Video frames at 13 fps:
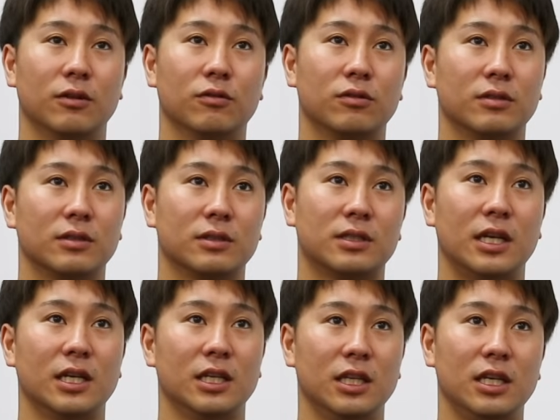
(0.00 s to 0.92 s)
の
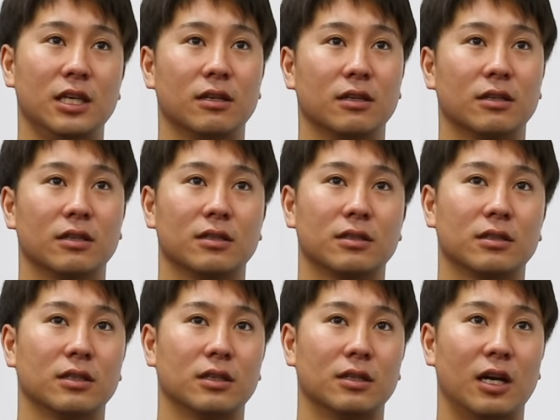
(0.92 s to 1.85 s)
際に
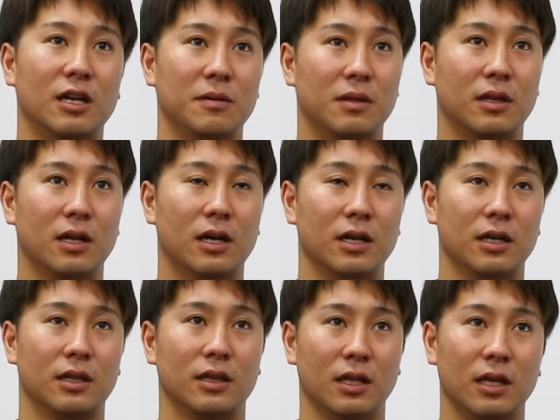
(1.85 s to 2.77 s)
会
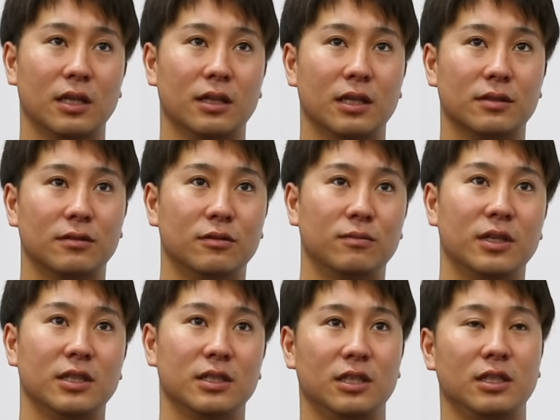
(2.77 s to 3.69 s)
えてでその
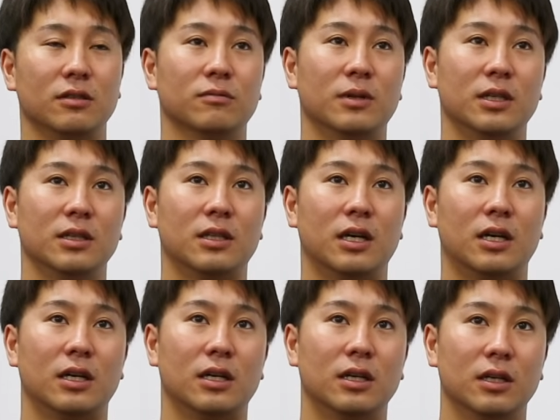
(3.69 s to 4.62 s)
前に生まれ
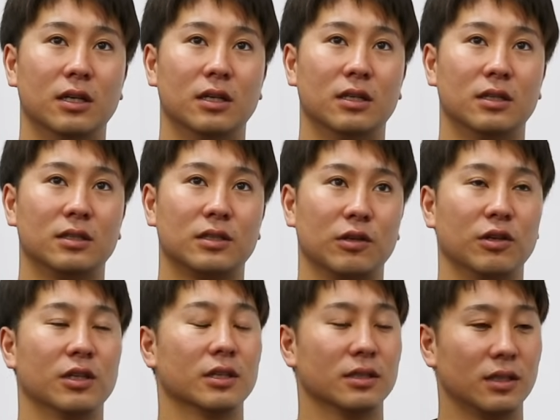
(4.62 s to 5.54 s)
た次の
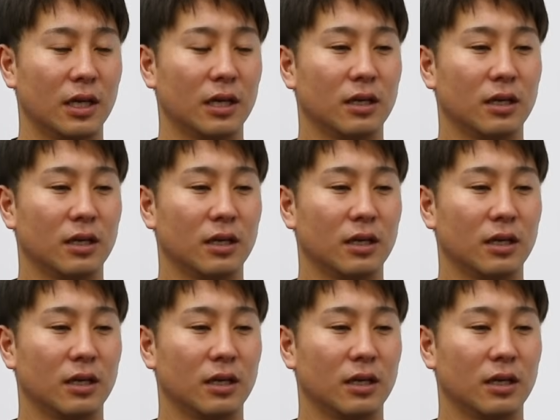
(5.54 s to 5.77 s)
日ですね